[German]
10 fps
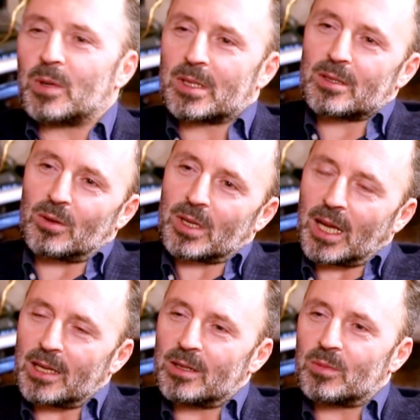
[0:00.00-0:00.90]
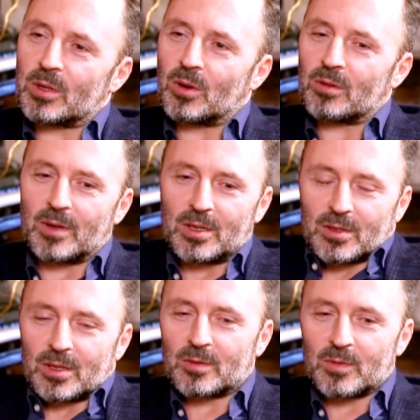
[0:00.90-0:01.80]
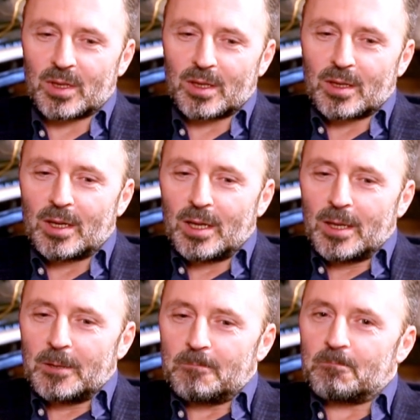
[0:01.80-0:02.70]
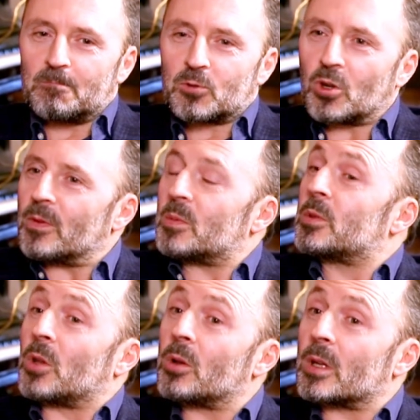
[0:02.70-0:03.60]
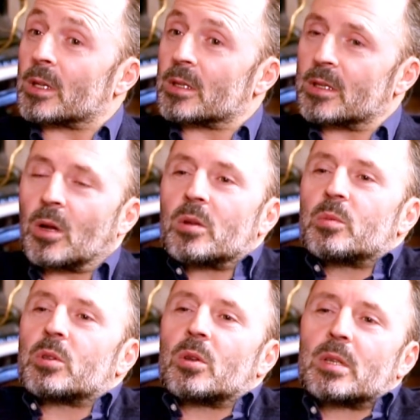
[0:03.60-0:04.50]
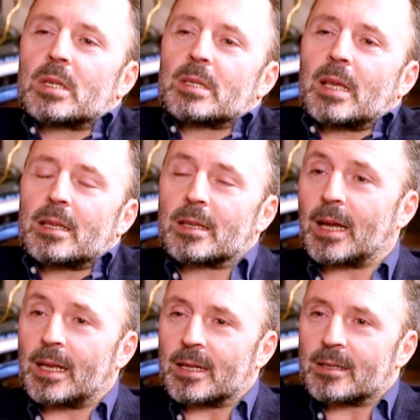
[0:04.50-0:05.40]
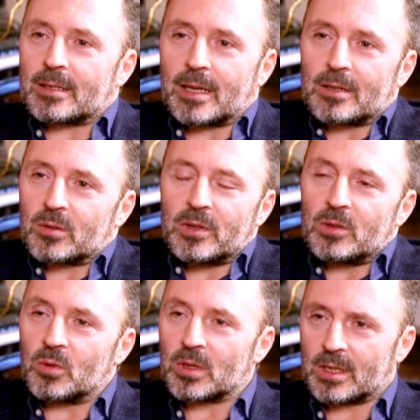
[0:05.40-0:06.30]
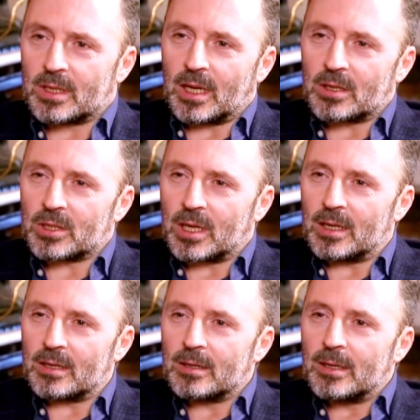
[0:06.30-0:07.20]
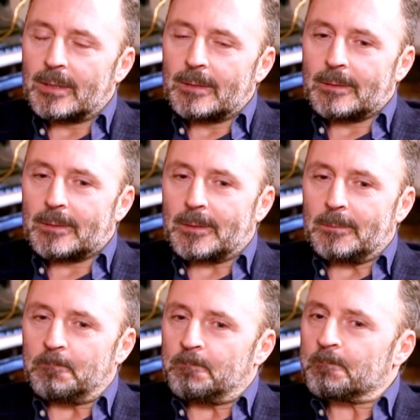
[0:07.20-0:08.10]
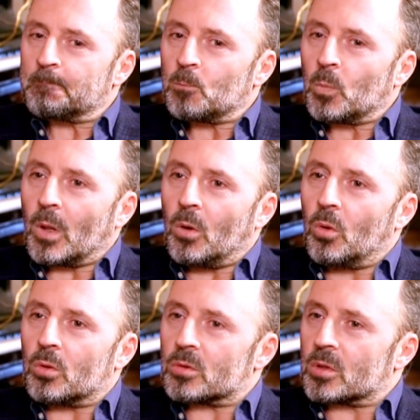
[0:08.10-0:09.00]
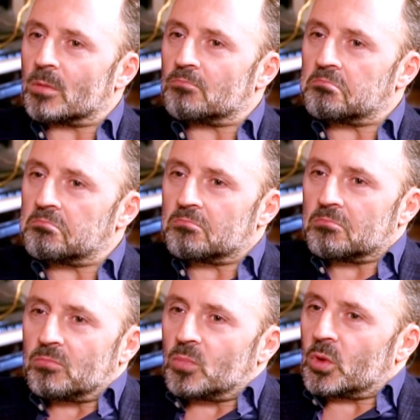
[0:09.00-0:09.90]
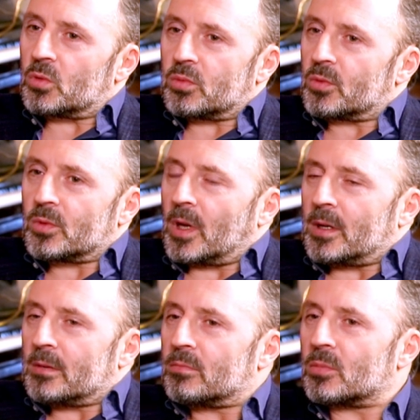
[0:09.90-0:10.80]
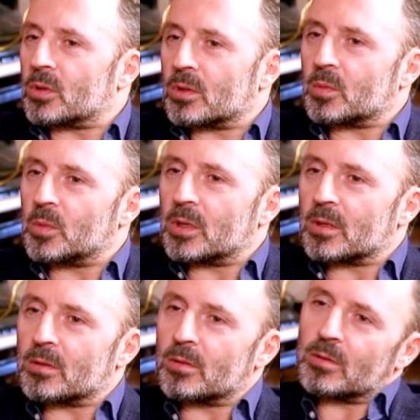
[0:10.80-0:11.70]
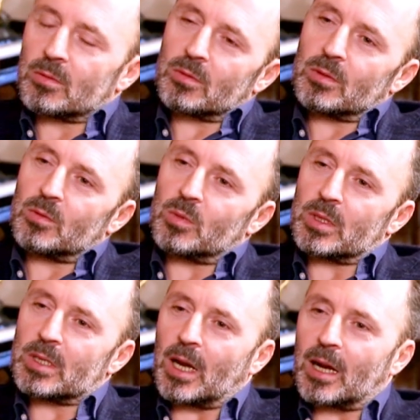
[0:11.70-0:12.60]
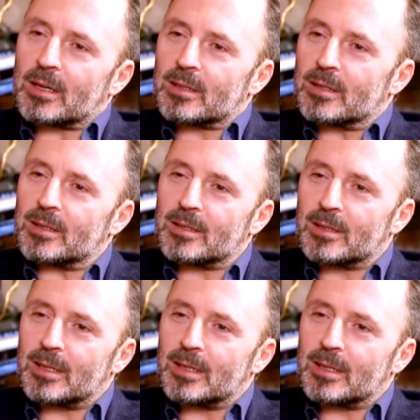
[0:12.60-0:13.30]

ich mache das auch gerne immer noch, weil das irgendwie schon was Besonderes ist. Ist auch eine besondere Serie. Keine andere Serie hat so viele jugendliche Darsteller. Ja. Ähm, und ähm, es, ja, es ist mir über die Jahre